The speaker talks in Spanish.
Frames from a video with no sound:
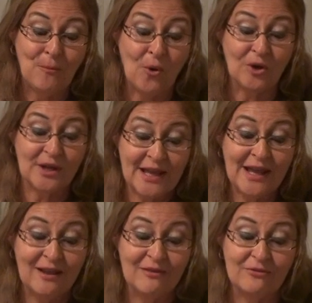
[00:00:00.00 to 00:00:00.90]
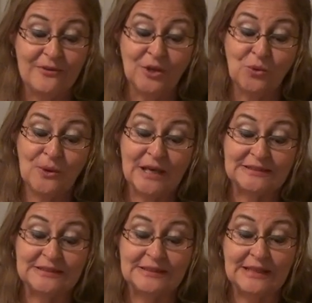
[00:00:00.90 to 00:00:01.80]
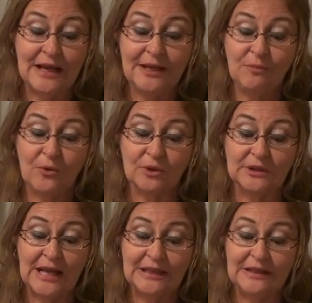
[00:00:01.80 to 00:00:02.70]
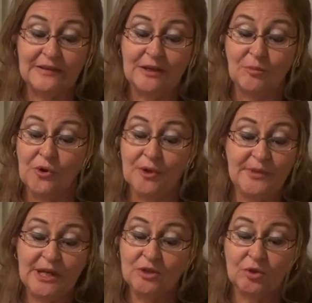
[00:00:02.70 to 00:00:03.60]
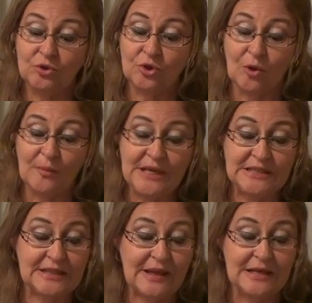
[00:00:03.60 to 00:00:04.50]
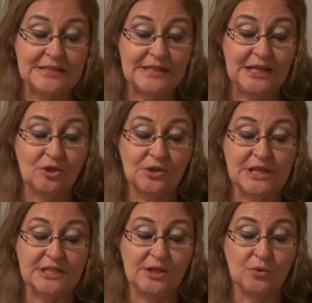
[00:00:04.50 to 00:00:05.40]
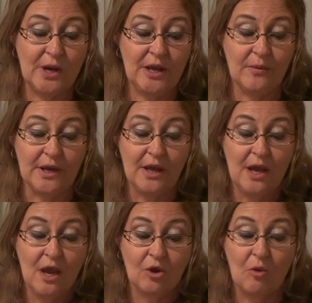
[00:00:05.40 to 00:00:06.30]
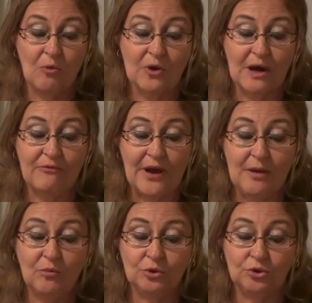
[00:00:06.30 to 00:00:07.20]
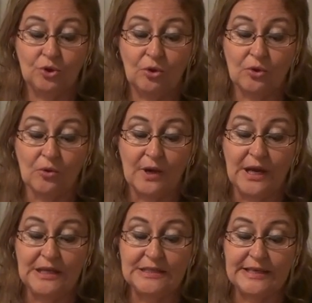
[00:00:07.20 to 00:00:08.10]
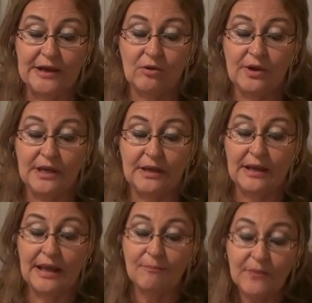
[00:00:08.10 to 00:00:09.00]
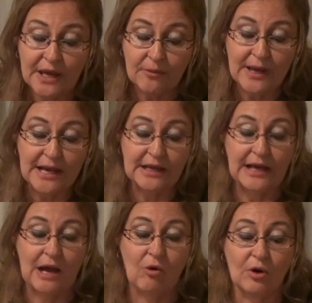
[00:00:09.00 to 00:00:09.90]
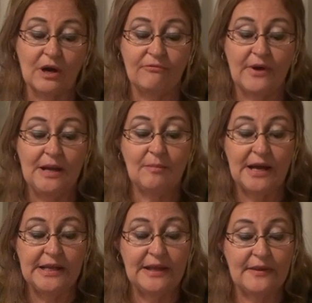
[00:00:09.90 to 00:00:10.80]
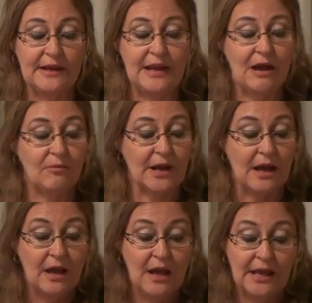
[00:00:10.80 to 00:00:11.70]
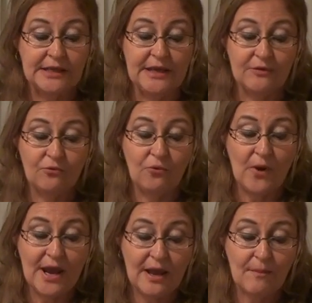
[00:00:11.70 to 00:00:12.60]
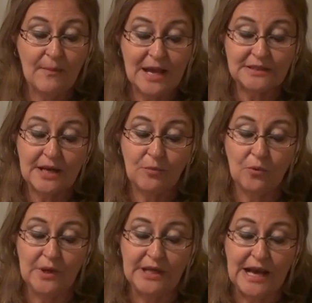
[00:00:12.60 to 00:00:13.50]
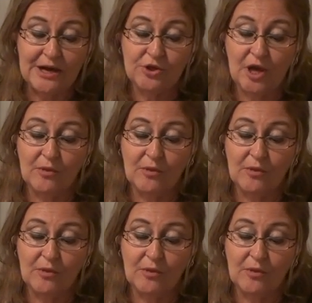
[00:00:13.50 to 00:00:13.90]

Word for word: ¿Por qué figuras tan importantes del movimiento autonomista del siglo XIX como Rafael Montoro, Eliseo Giberga o Rafael María de Labra quien fue más republicano y